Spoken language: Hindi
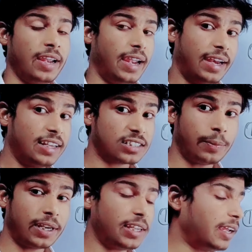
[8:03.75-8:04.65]
हेडिंग
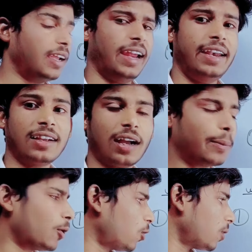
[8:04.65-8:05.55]
जमानी है हेडिंग का
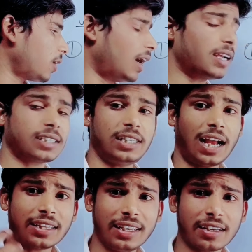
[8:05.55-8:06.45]
आपको कहाँ से
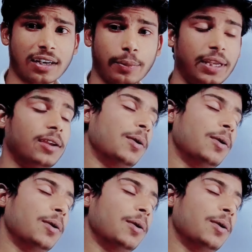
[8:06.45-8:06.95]
याद नहीं करना भाई